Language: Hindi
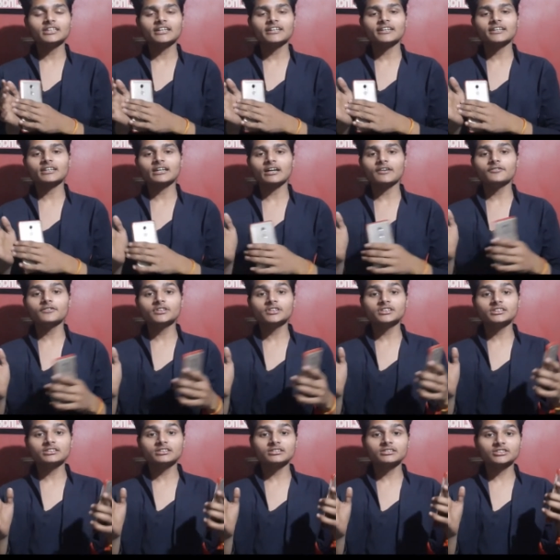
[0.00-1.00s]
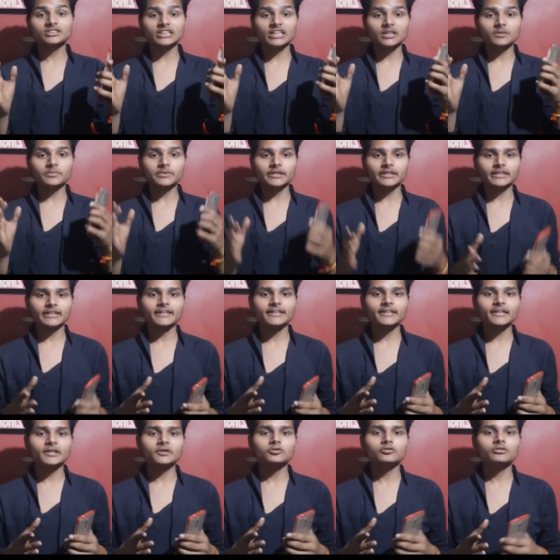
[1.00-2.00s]
अगर अभी चैनल पर नए
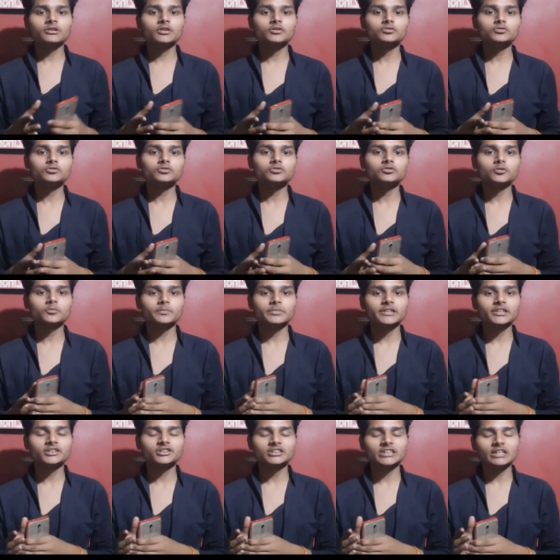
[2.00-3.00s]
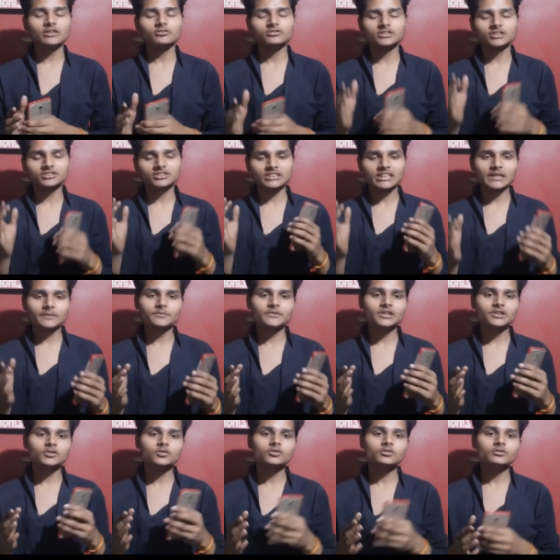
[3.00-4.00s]
आए हुए तो प्लीज़ चैनल को सब्सक्राइब कर
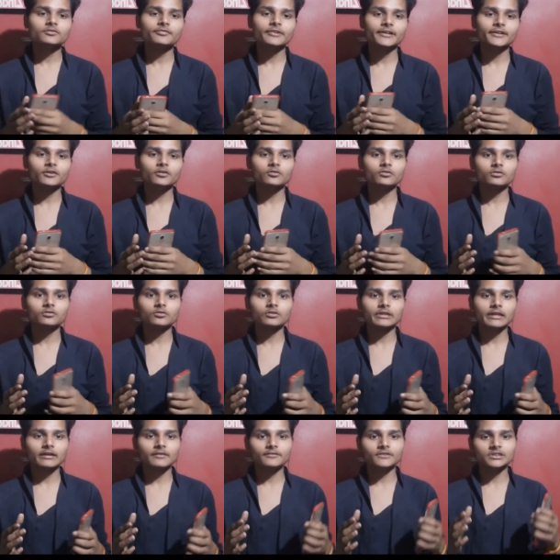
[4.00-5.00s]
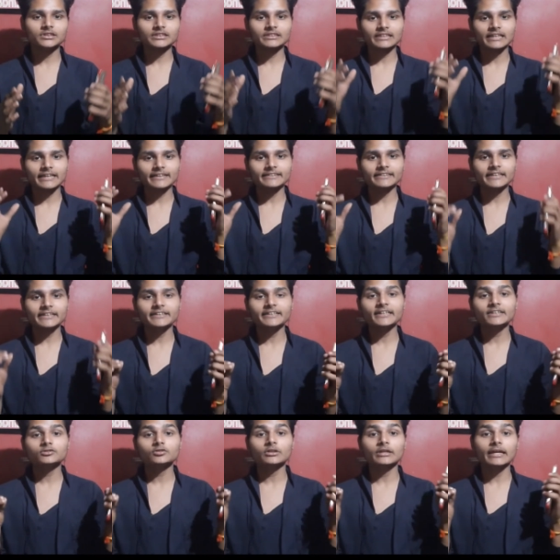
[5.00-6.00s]
लो वीडियो को अभी तक लाइक नहीं किया
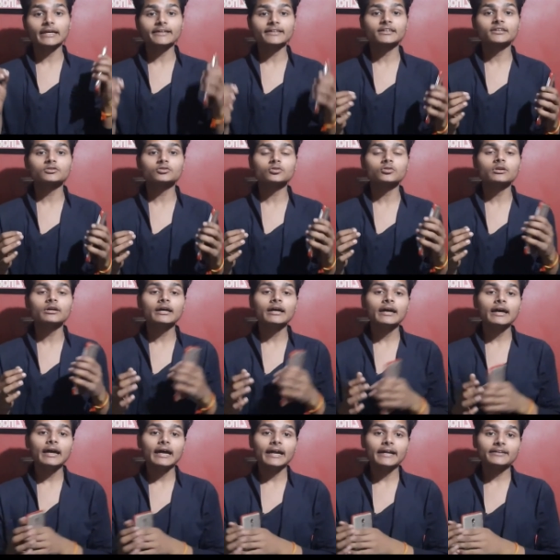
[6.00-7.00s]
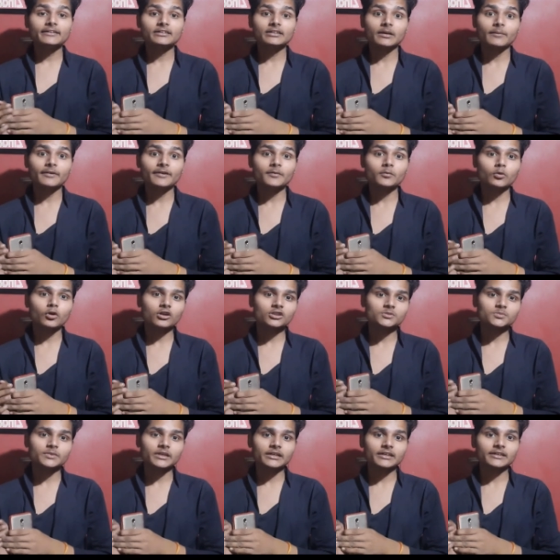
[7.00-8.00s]
तो लाइक कर दो एंड कमेंट बॉक्स
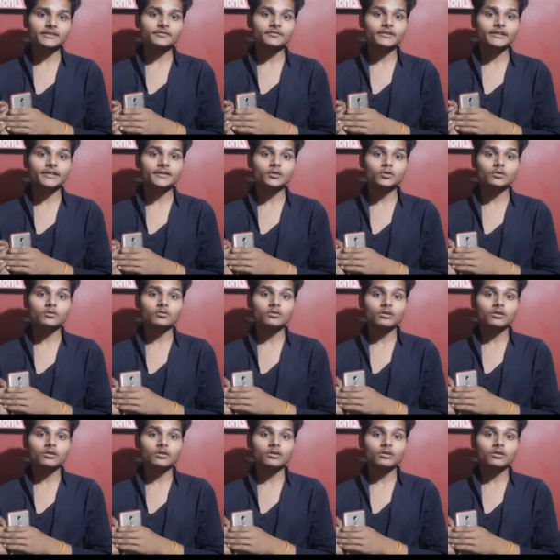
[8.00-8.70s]
में अगर वीडियो